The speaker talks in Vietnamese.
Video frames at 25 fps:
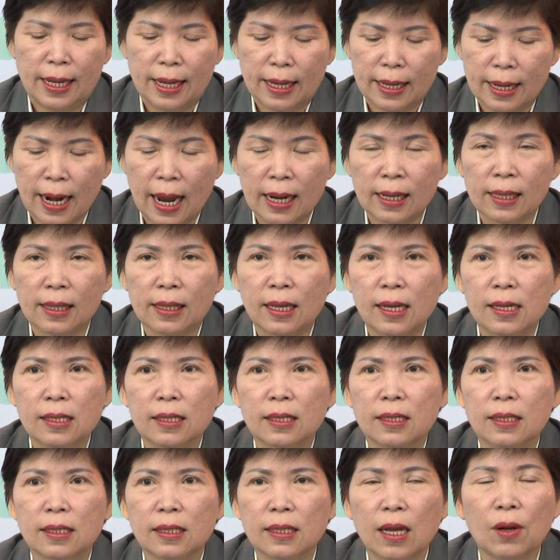đạt
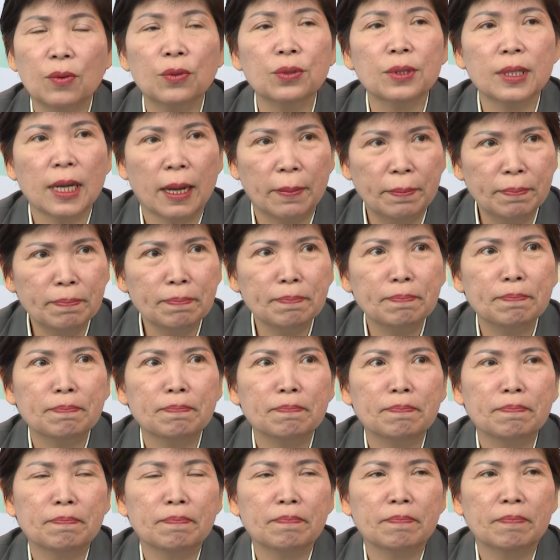từ 6 chấm
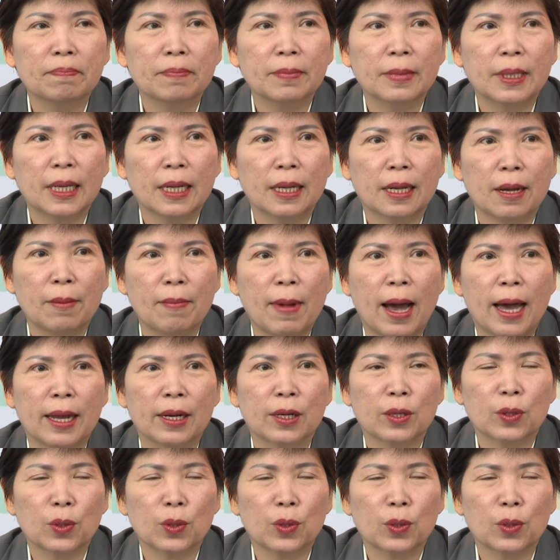thì các bạn